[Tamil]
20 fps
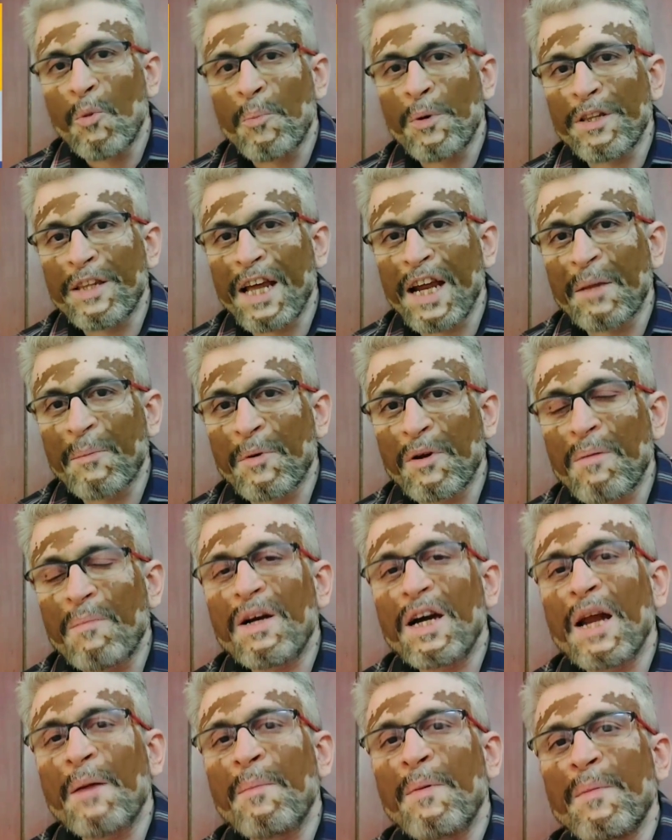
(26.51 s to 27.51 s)
உற்பத்தி
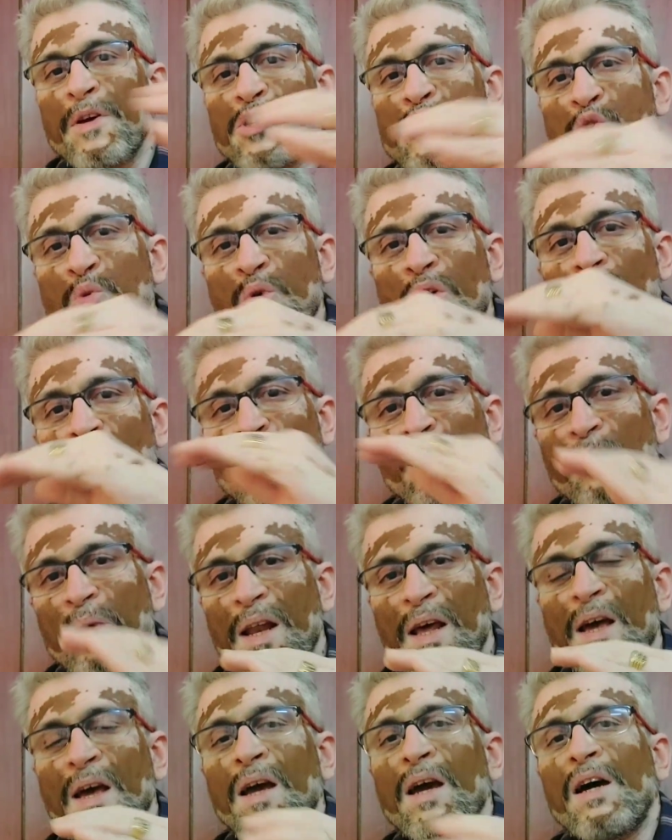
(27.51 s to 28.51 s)
ஆனதுக்கப்புறம் கருப்பப்பை சுவர்
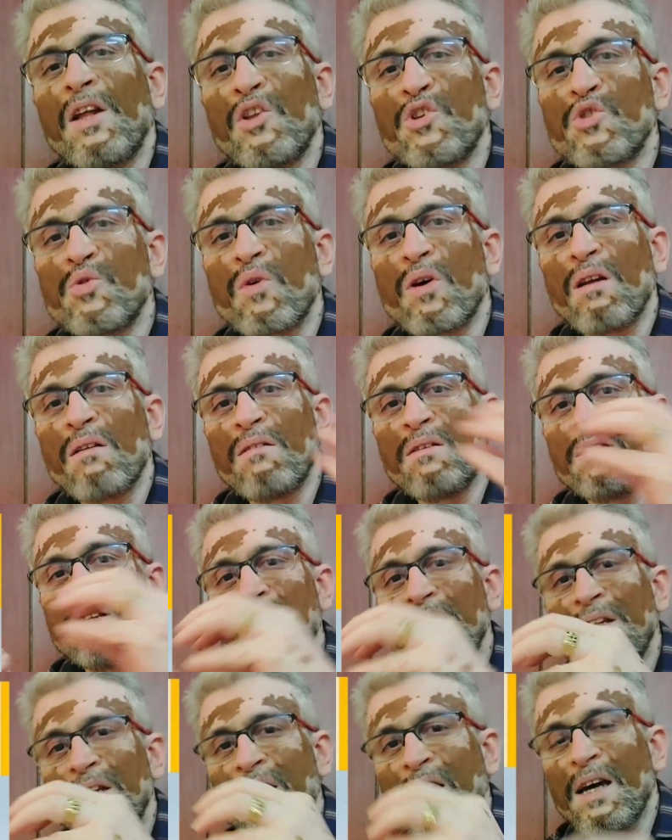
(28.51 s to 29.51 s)
இருக்கும் மேலே அந்த சுவரில்
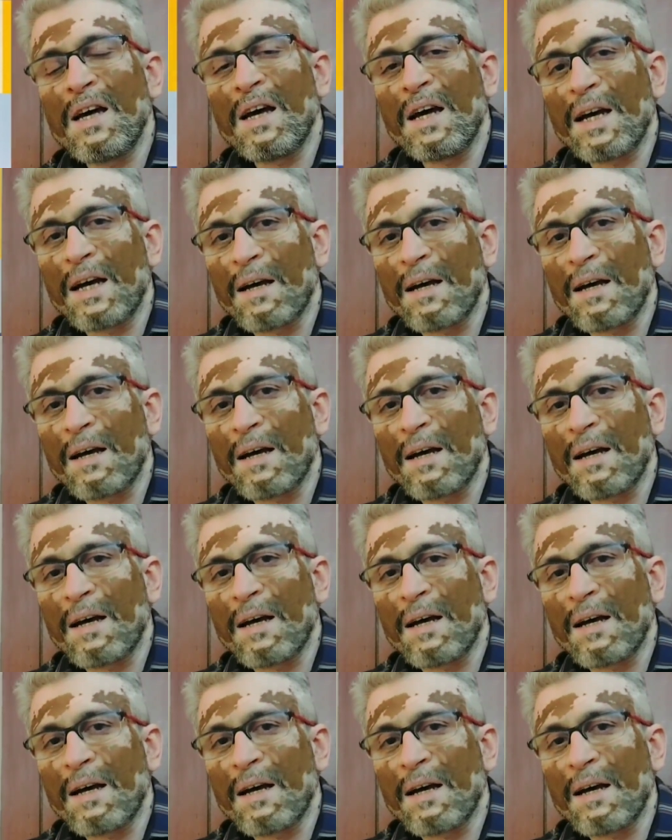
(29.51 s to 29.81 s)
வந்து இந்த